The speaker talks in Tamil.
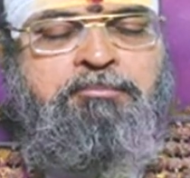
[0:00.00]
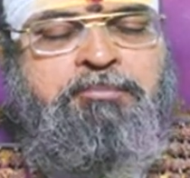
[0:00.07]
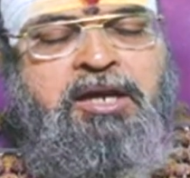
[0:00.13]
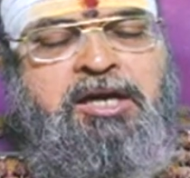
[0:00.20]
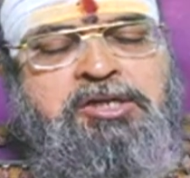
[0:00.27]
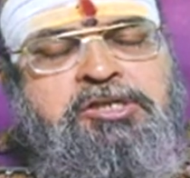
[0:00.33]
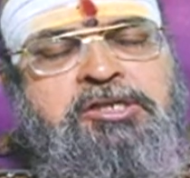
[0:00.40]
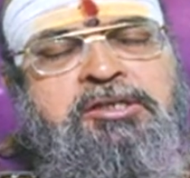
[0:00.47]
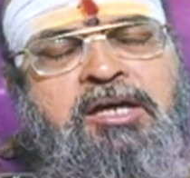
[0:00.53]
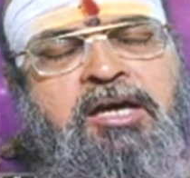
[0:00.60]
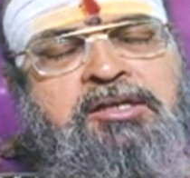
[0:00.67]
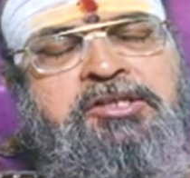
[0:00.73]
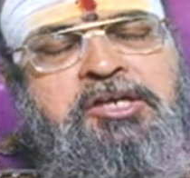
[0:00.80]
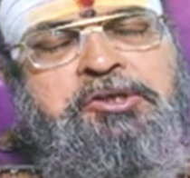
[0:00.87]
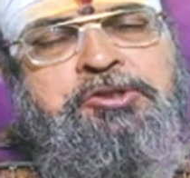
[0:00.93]
மேஷ
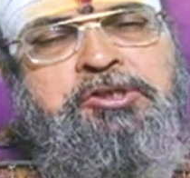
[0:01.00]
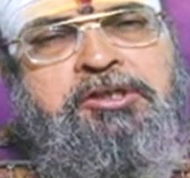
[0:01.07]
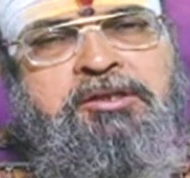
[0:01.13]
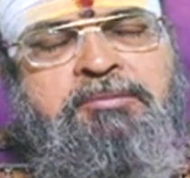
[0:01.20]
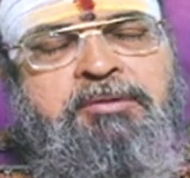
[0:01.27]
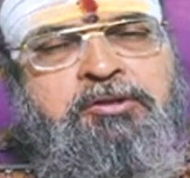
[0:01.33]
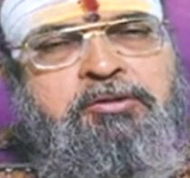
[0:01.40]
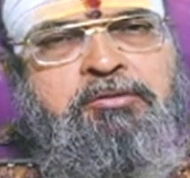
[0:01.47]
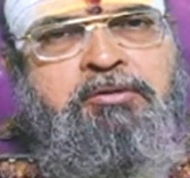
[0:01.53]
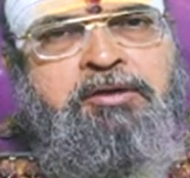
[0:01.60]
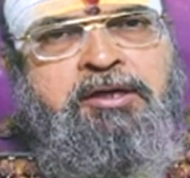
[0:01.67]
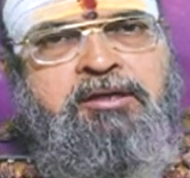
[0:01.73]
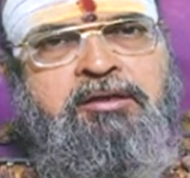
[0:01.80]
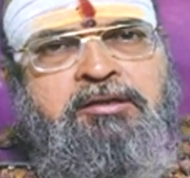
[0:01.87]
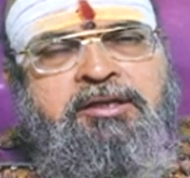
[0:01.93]
ராசி சார்ந்த பக்த
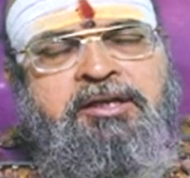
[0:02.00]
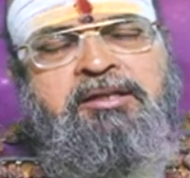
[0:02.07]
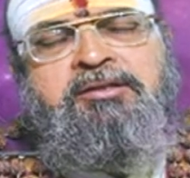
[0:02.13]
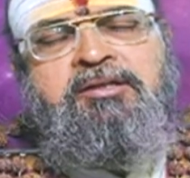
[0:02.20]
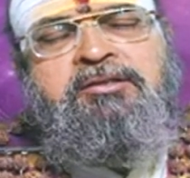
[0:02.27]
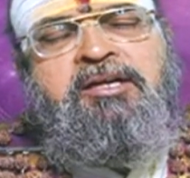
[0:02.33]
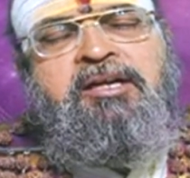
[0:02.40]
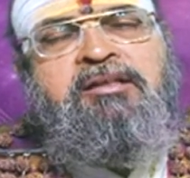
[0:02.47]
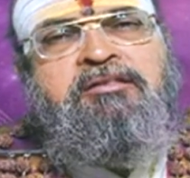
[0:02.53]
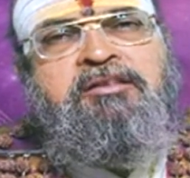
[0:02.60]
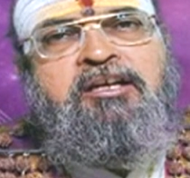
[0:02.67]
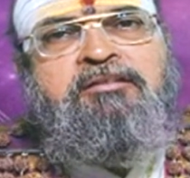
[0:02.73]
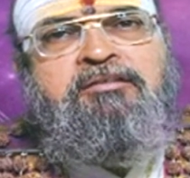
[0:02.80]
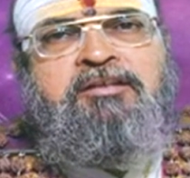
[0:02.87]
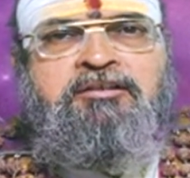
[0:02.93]
கொடிகள் இந்த
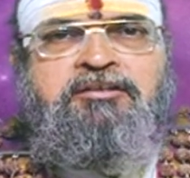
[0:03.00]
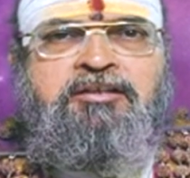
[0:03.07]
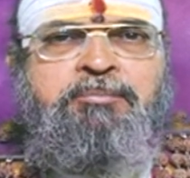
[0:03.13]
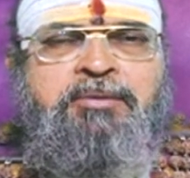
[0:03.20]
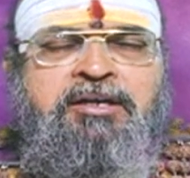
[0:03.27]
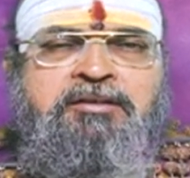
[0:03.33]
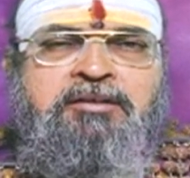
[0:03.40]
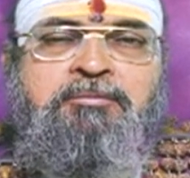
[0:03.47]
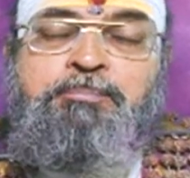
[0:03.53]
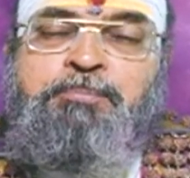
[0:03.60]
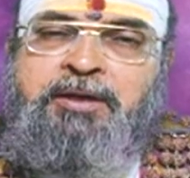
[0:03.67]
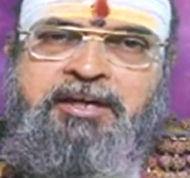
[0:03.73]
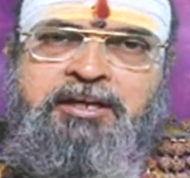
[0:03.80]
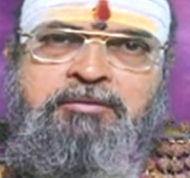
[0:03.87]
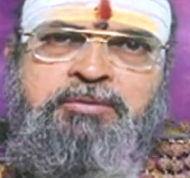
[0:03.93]
தினத்தை திட்டமிட்டு
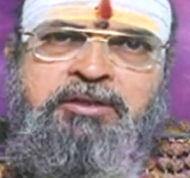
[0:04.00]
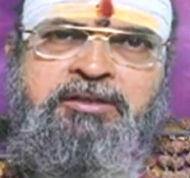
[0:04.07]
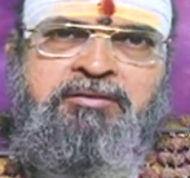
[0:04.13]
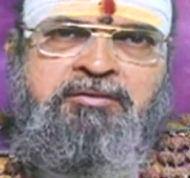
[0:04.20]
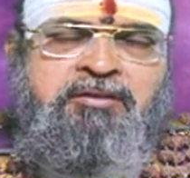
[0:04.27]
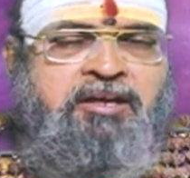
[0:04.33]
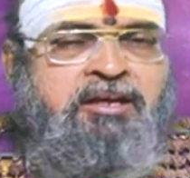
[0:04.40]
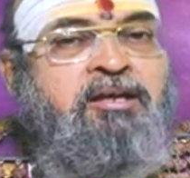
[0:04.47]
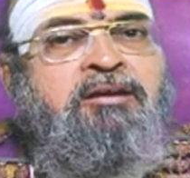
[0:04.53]
பயன்படுத்தி